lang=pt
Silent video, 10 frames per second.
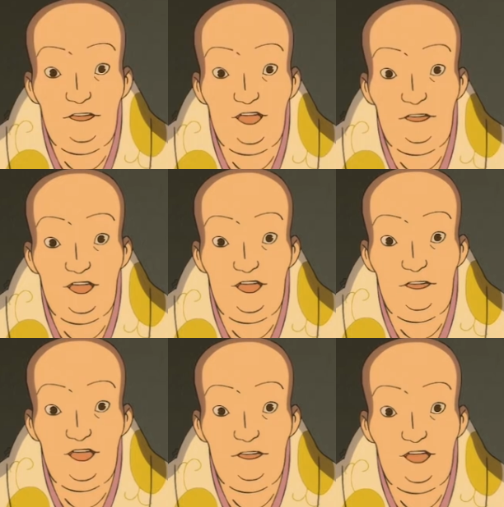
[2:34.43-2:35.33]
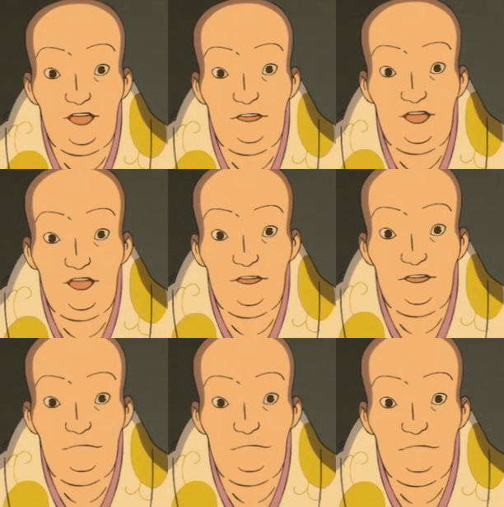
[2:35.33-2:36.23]
budista, então ele está meio que
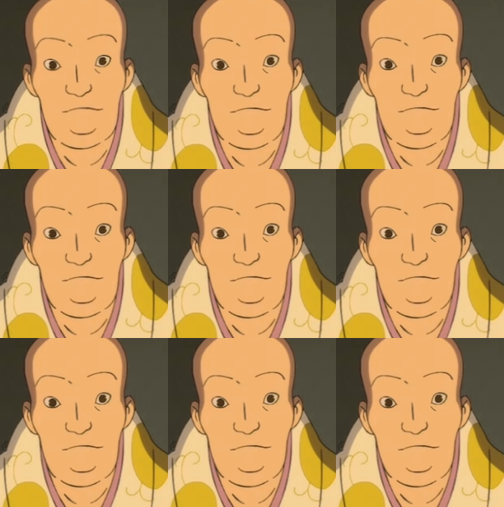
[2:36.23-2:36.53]
afastado